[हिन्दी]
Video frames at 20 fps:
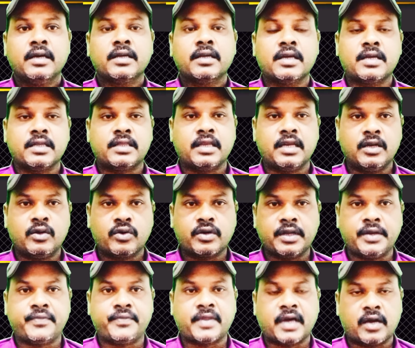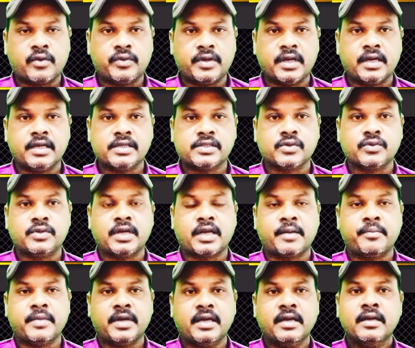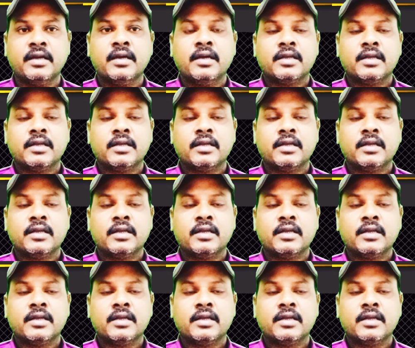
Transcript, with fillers: कि कितने लोग गिरफ्तार हुए हैं सऊदी अरब में